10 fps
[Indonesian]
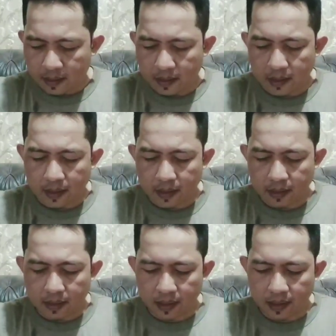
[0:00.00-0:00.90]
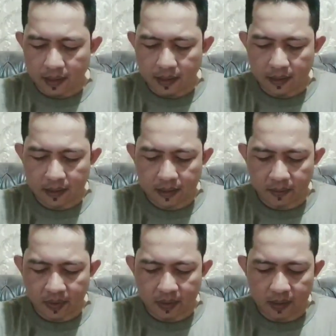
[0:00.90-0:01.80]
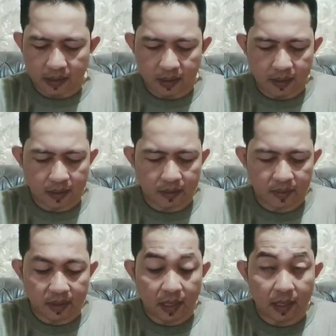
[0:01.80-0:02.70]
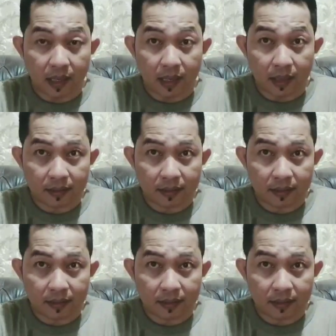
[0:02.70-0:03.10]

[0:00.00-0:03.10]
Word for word: nah, ini seperti ini sebentar ya